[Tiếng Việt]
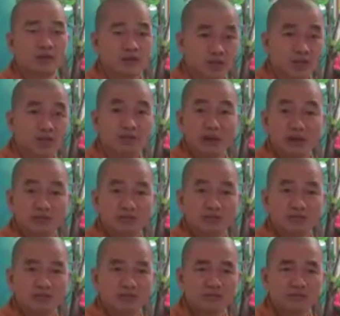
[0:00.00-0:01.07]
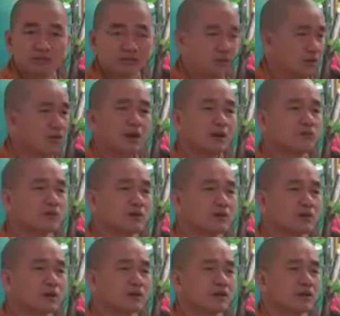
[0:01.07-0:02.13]
chịu siêu không? Không
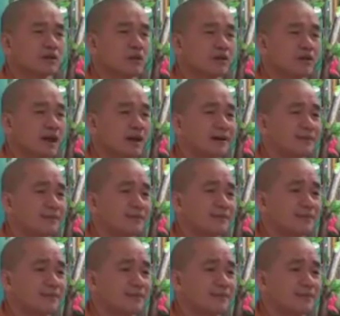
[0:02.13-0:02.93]
chịu thôi thầy bó tay.